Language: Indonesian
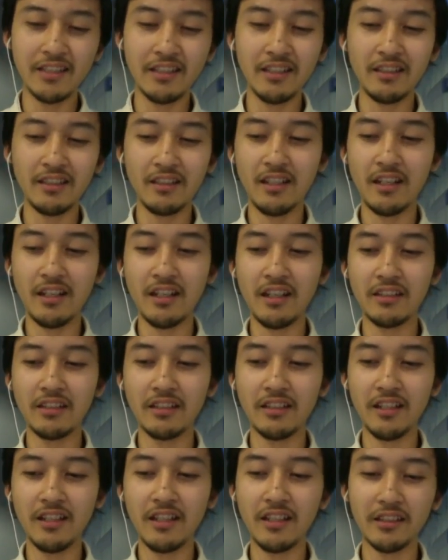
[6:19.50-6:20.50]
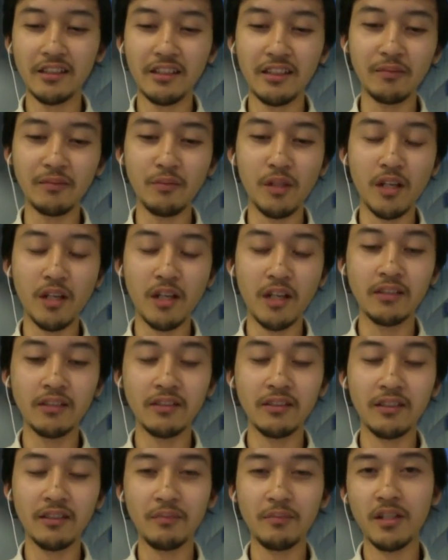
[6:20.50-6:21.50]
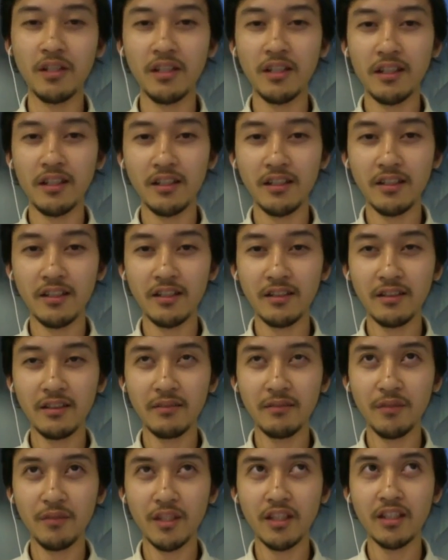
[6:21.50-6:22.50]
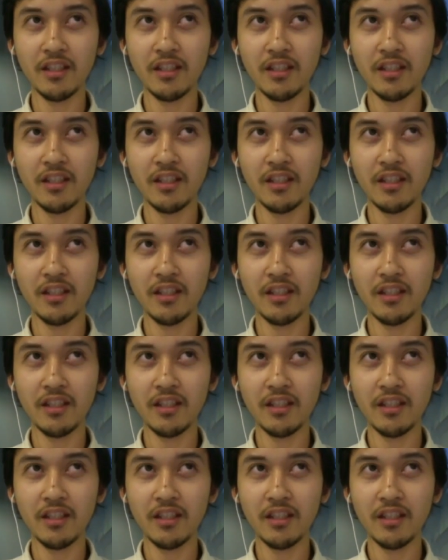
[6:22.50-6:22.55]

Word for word: tidak tidak ada takbiran tapi bisa